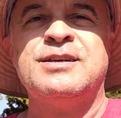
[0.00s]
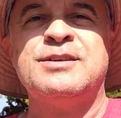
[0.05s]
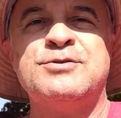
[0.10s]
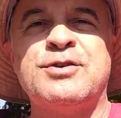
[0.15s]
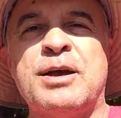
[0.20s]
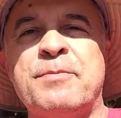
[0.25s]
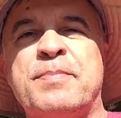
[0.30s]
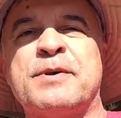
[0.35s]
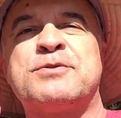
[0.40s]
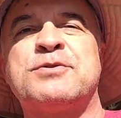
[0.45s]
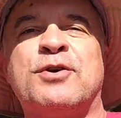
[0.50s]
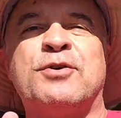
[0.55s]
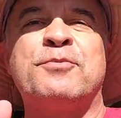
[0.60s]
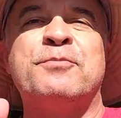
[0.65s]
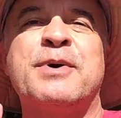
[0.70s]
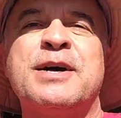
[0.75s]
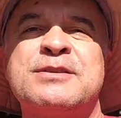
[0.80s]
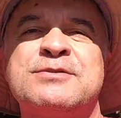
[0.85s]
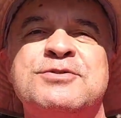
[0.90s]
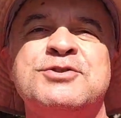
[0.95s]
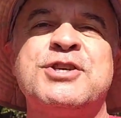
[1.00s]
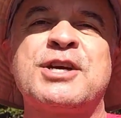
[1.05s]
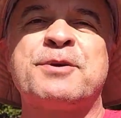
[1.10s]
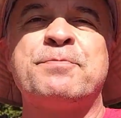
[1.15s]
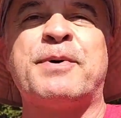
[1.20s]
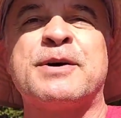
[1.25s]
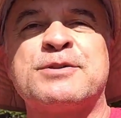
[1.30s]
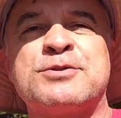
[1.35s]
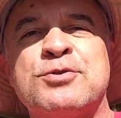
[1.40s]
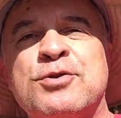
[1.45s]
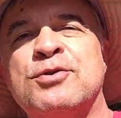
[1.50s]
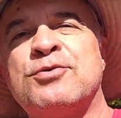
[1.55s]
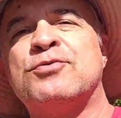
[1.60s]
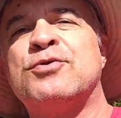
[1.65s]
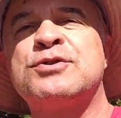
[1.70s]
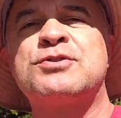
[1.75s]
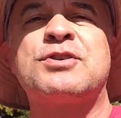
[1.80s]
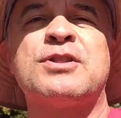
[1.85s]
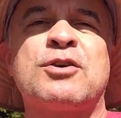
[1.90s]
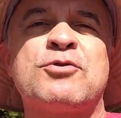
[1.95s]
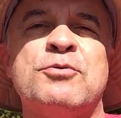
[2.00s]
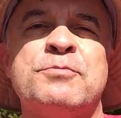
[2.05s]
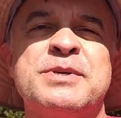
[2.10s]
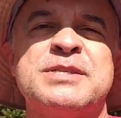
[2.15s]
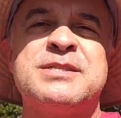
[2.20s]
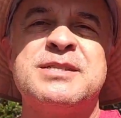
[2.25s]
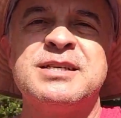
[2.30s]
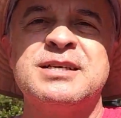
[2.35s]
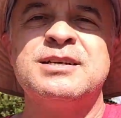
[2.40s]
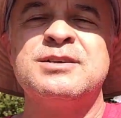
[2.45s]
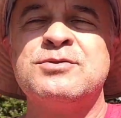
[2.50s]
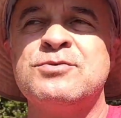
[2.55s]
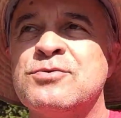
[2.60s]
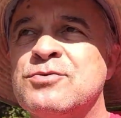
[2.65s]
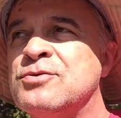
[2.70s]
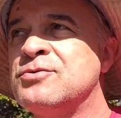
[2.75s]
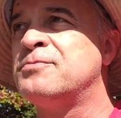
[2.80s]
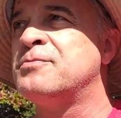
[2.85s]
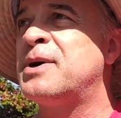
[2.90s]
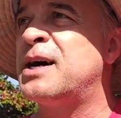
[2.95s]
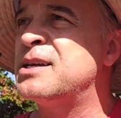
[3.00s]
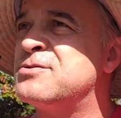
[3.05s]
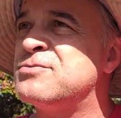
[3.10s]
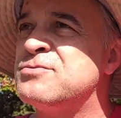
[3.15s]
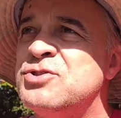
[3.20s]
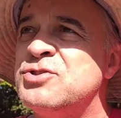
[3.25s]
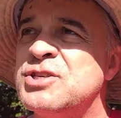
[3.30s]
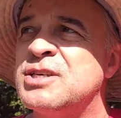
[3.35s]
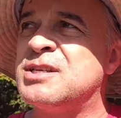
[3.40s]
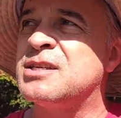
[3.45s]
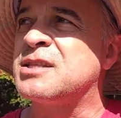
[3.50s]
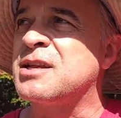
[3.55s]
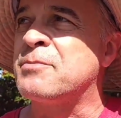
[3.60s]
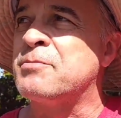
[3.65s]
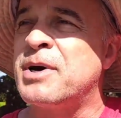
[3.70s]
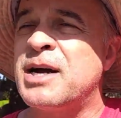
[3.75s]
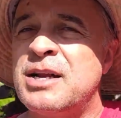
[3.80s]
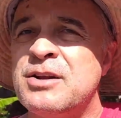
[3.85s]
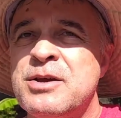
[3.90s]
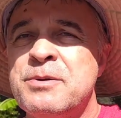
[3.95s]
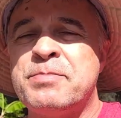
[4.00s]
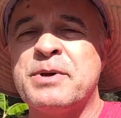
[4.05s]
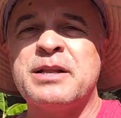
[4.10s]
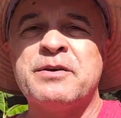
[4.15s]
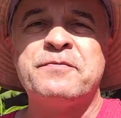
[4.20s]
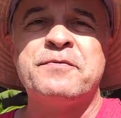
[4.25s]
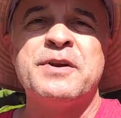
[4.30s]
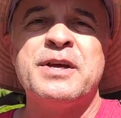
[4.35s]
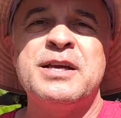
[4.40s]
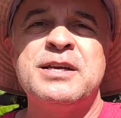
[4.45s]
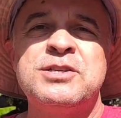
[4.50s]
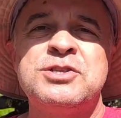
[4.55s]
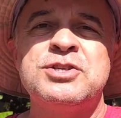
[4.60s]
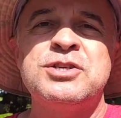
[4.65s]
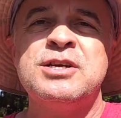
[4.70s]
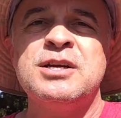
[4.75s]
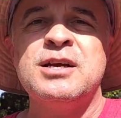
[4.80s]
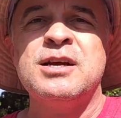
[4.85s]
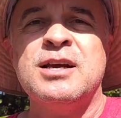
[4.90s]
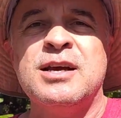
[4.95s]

Isso aí pessoal, mais um dia que passou, outro que está começando, mais um dia de trabalho aí pela frente.